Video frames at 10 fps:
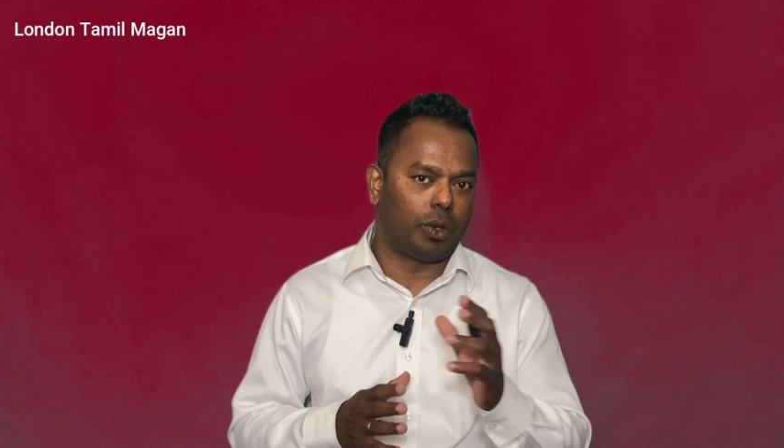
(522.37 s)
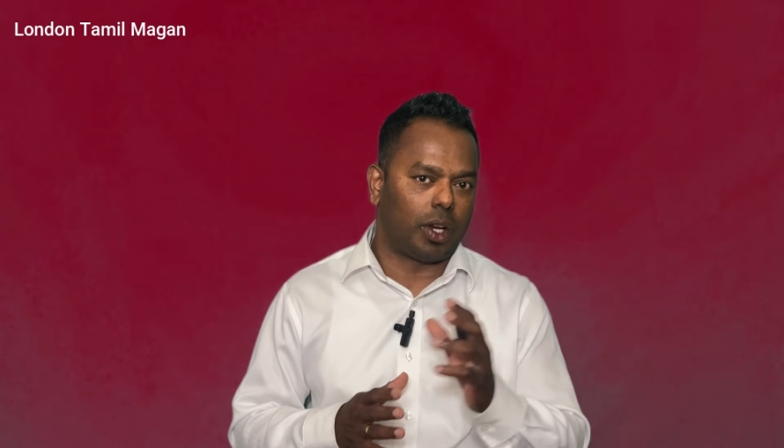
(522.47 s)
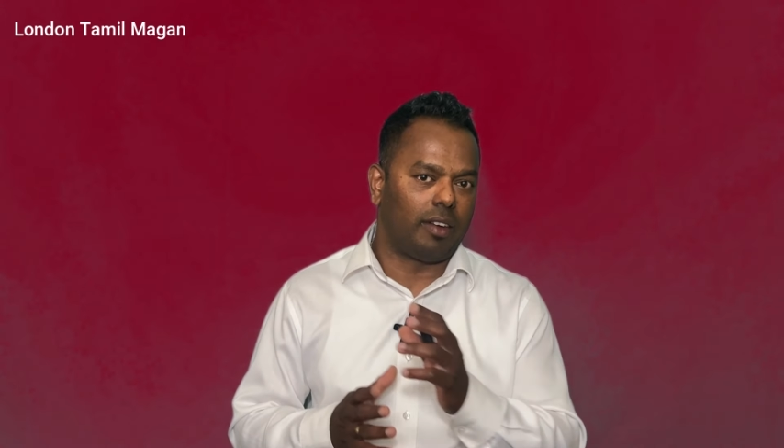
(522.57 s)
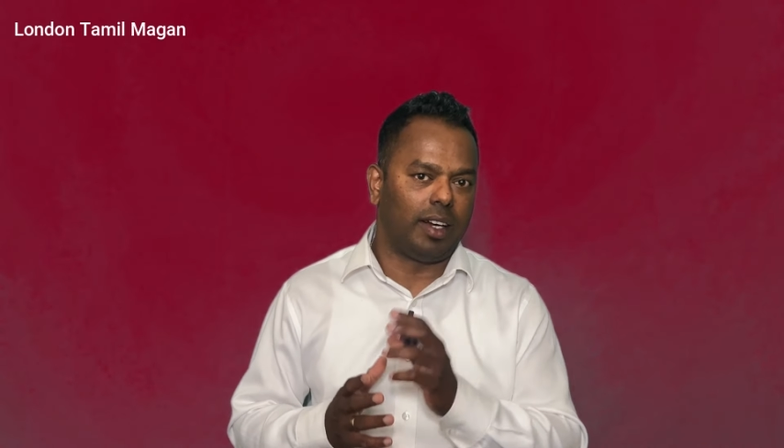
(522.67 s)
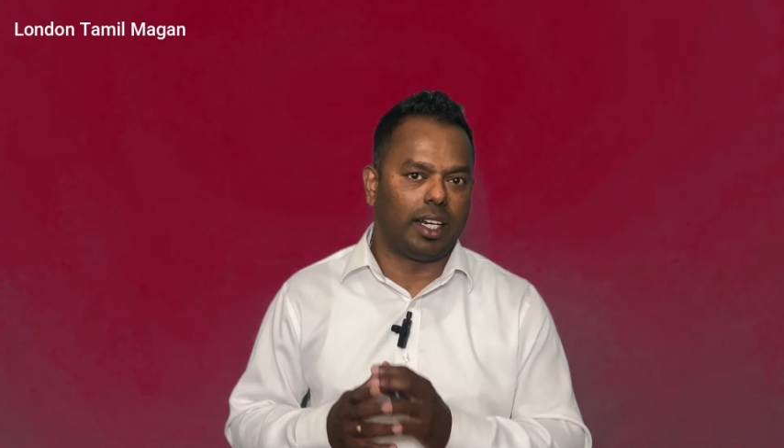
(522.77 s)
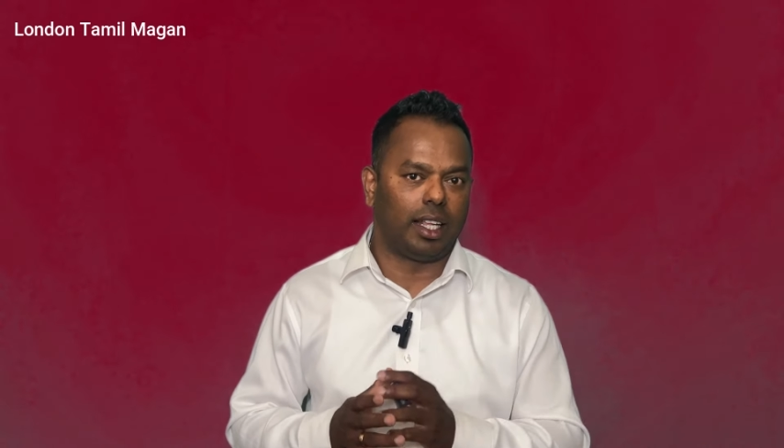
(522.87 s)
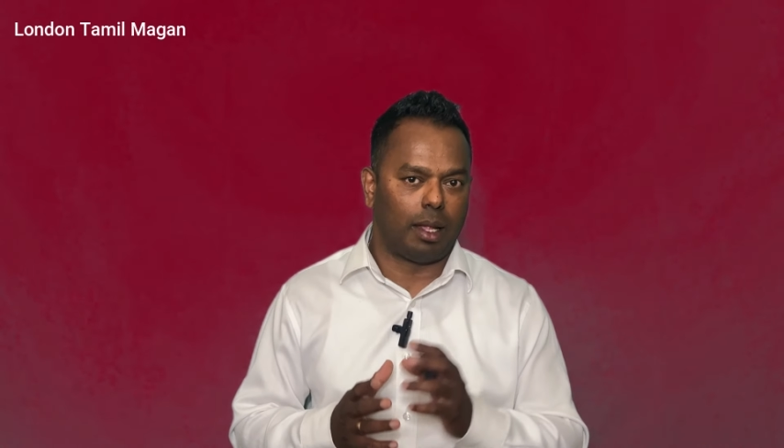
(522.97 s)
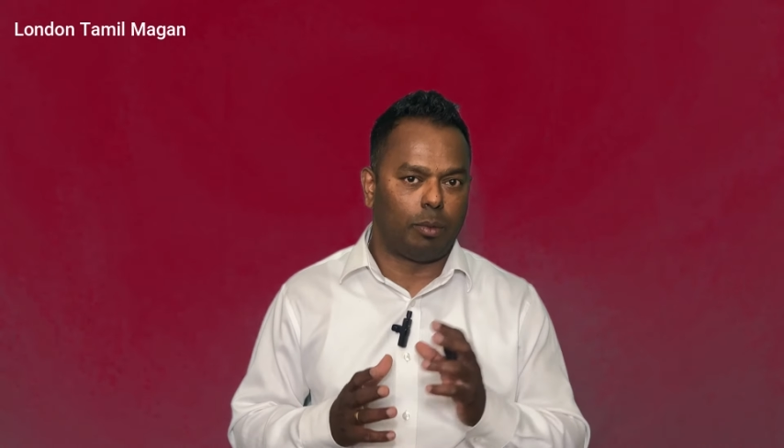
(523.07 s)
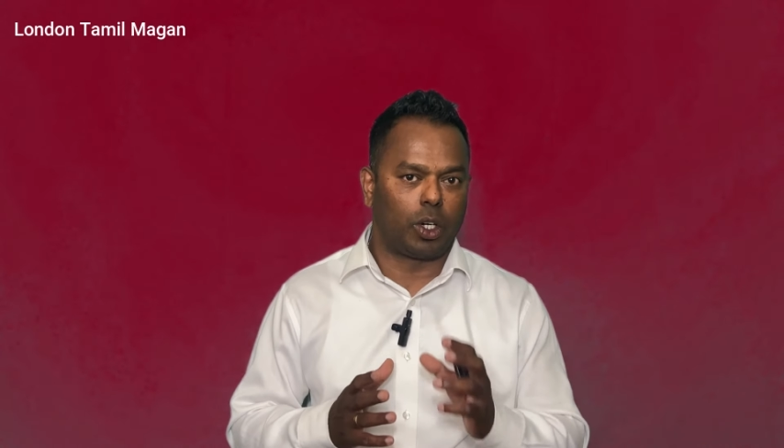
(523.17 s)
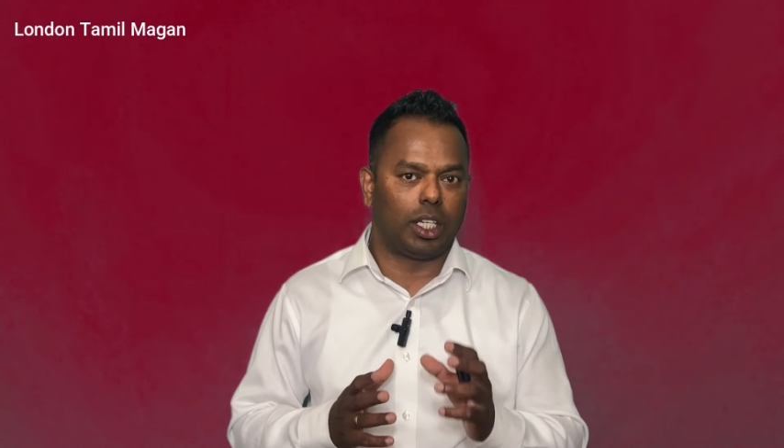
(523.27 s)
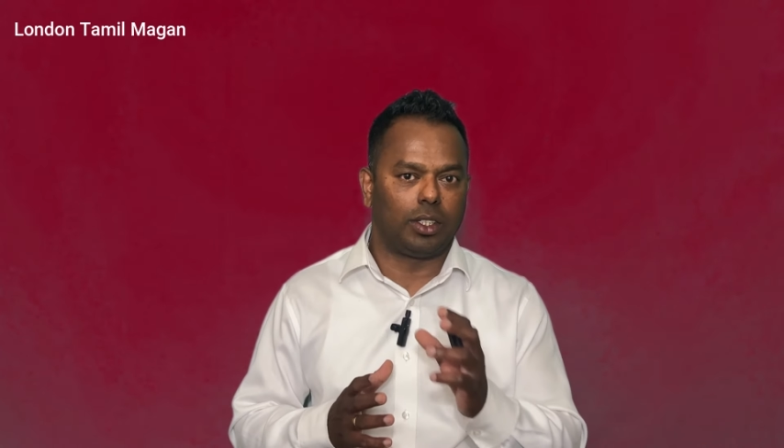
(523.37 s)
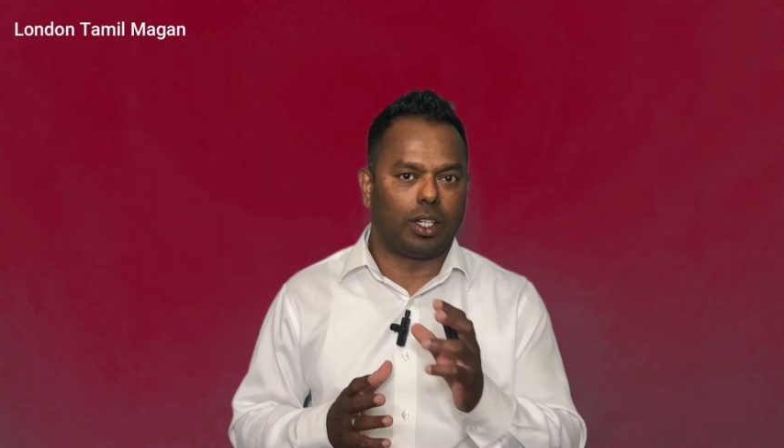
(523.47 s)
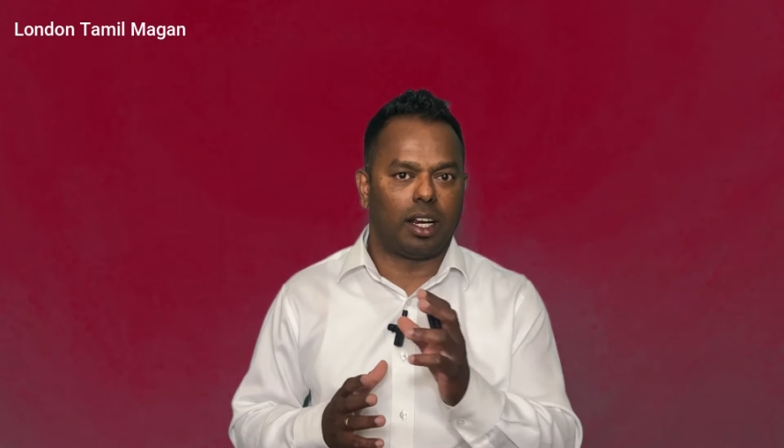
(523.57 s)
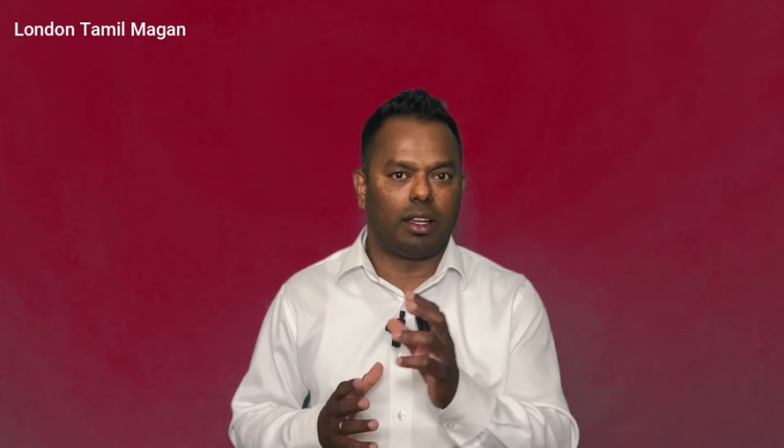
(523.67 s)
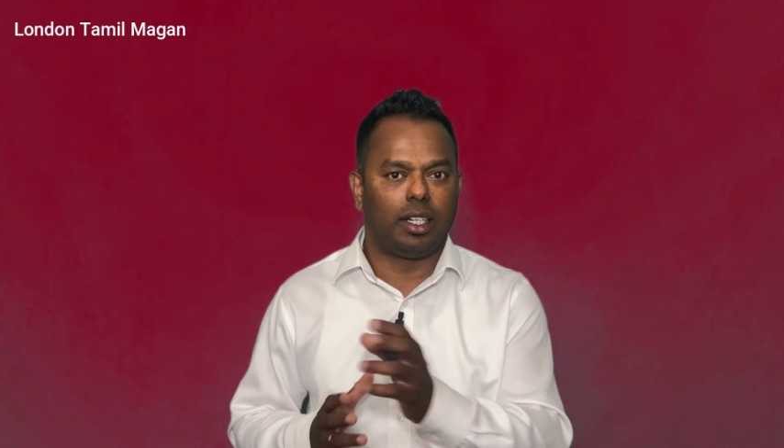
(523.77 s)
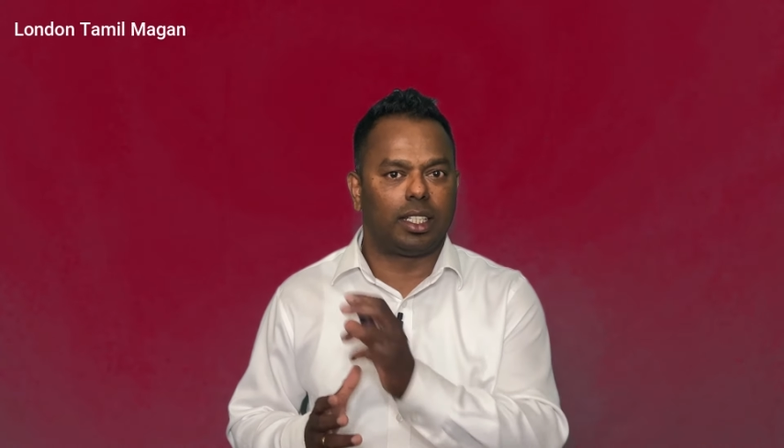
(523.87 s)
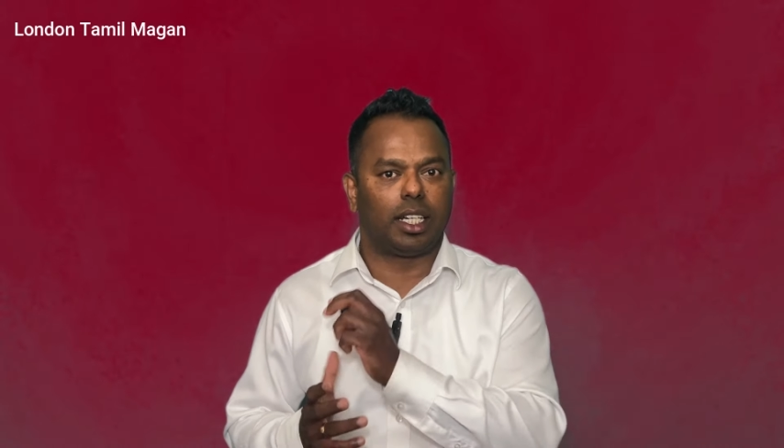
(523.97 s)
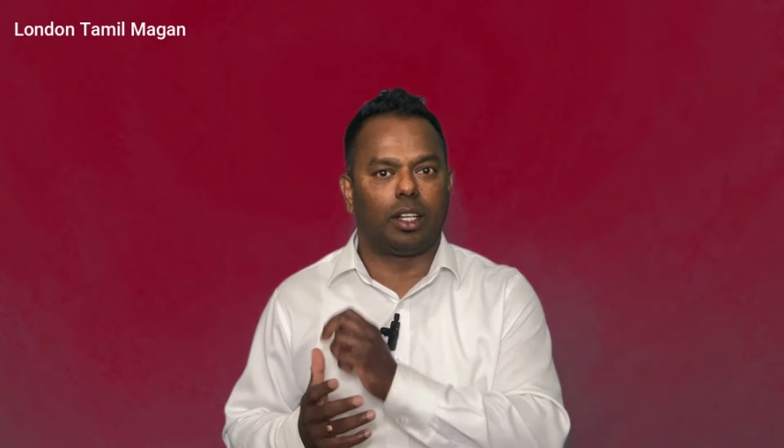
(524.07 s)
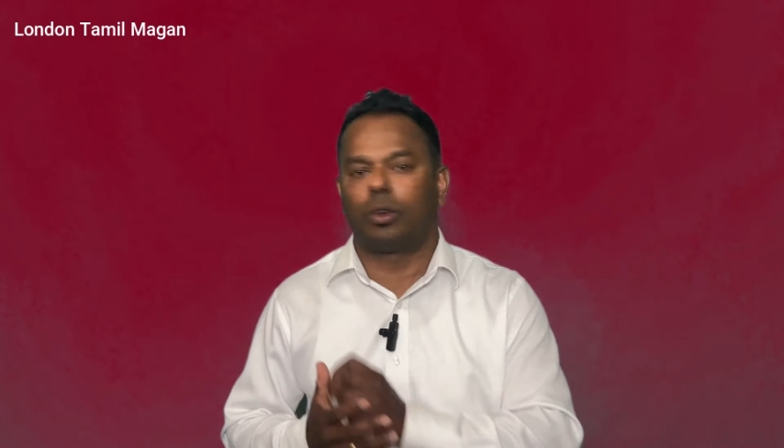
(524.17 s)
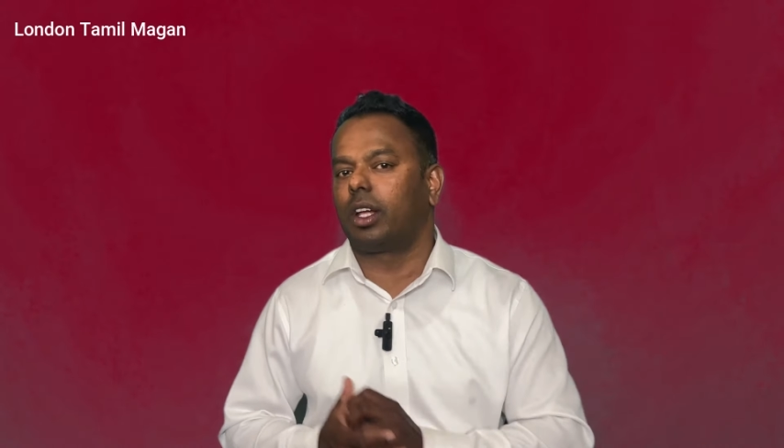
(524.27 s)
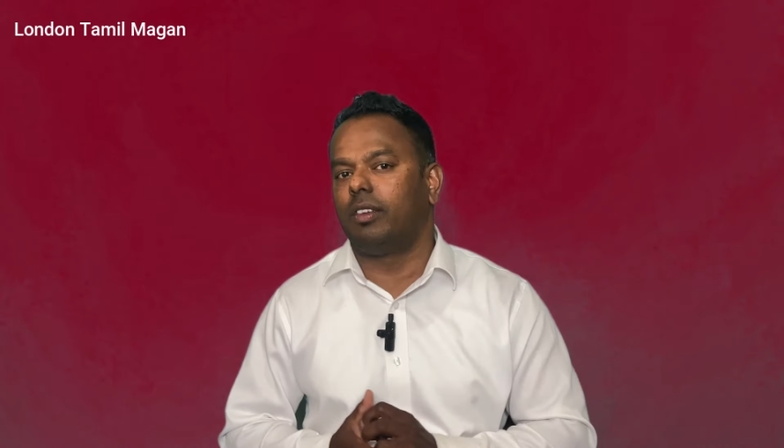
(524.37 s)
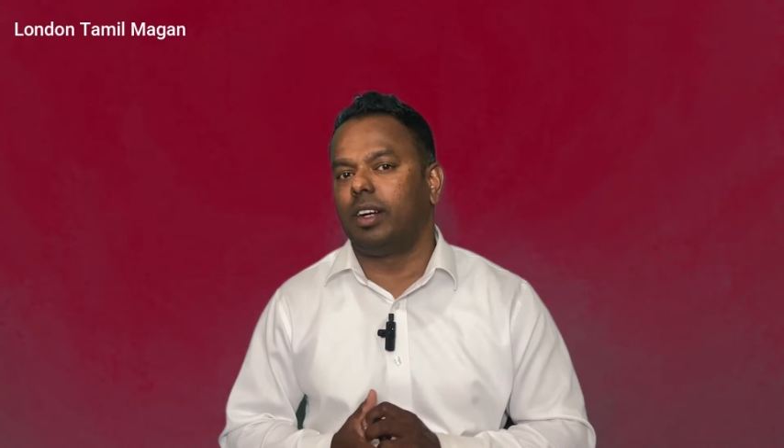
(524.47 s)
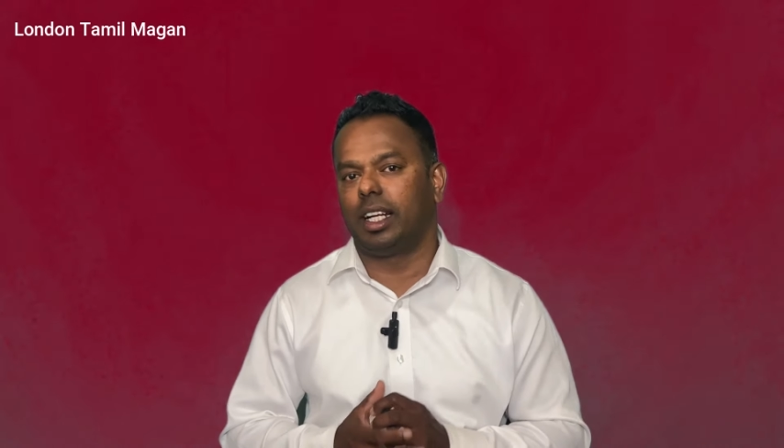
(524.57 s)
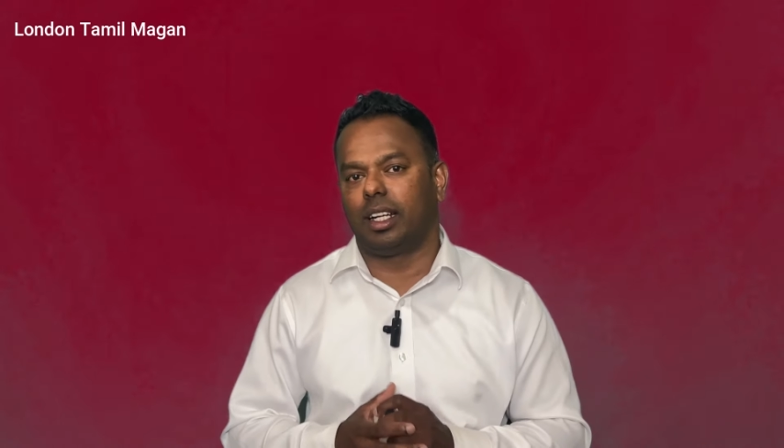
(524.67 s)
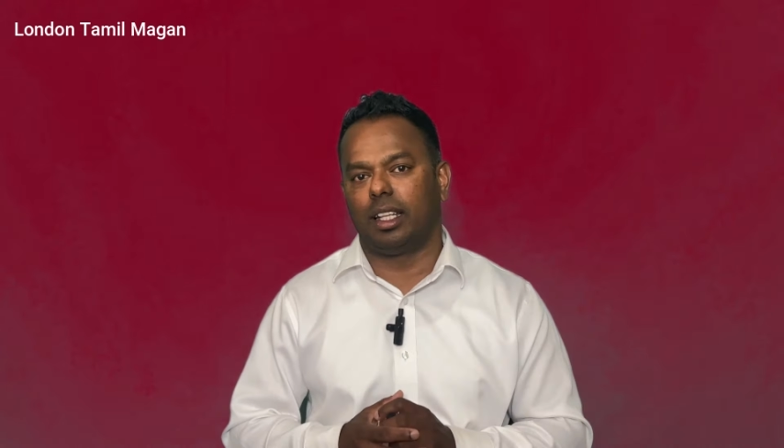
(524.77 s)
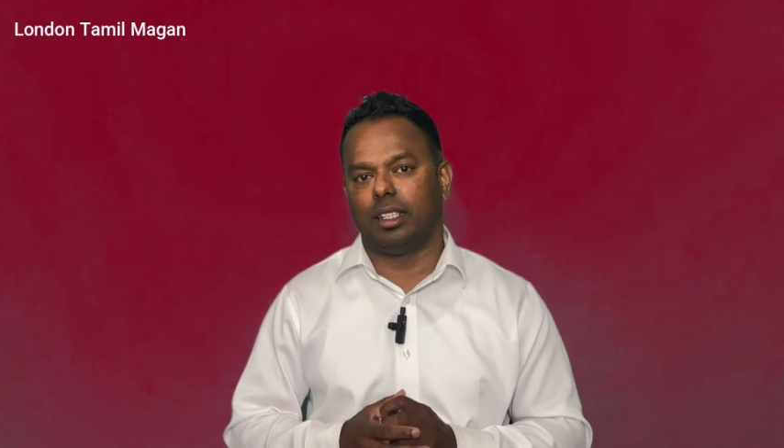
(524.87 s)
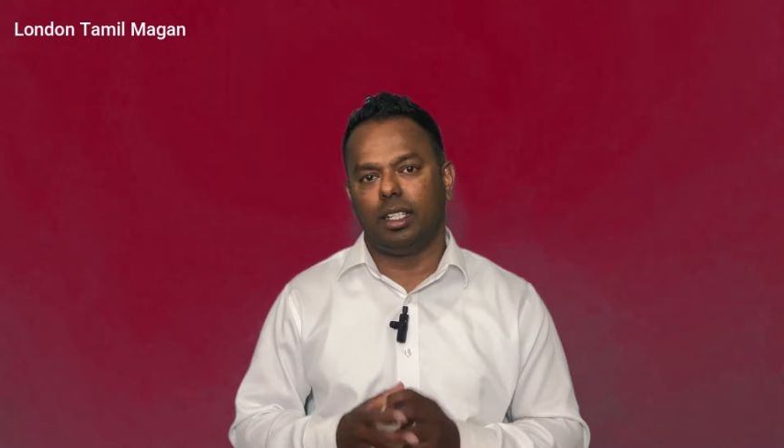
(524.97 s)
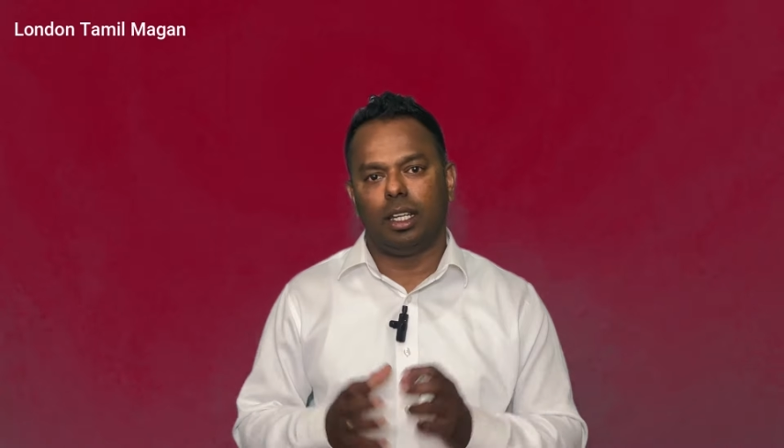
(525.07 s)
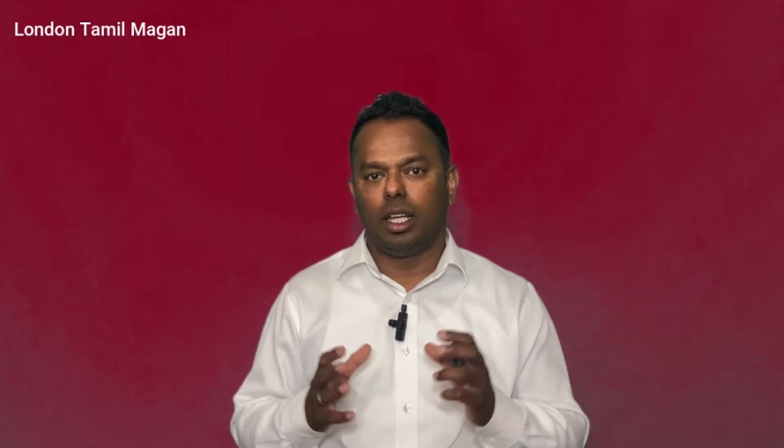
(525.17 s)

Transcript: குறைக்க வலிக்கிட்டதா மோர்கேஜுக்கான இன்ட்ரெஸ்ட் ரேட்டை குறைக்க வலிக்கிட்டதாது